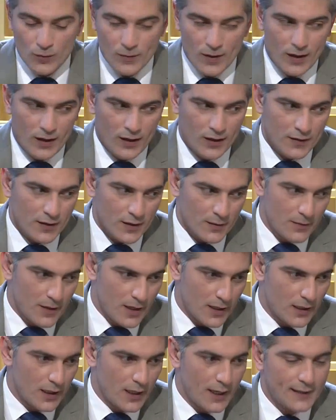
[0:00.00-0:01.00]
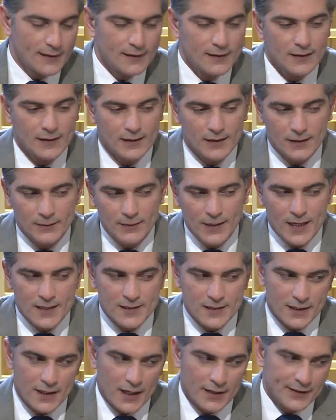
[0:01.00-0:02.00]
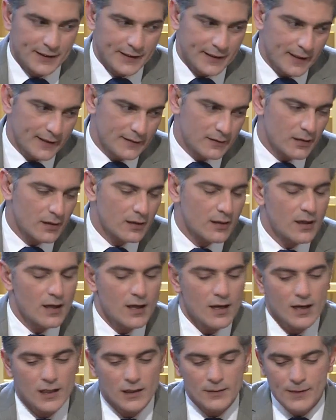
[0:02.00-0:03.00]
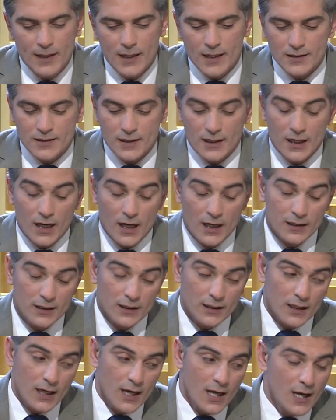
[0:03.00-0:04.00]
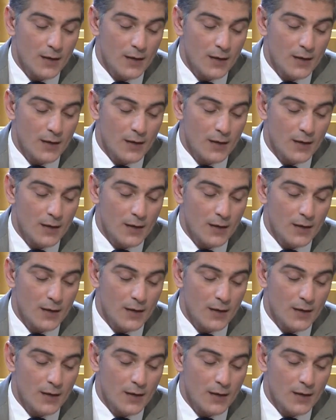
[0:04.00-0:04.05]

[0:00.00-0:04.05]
ما حضر بذاك العدد بها صناديق احترقت بها صناديق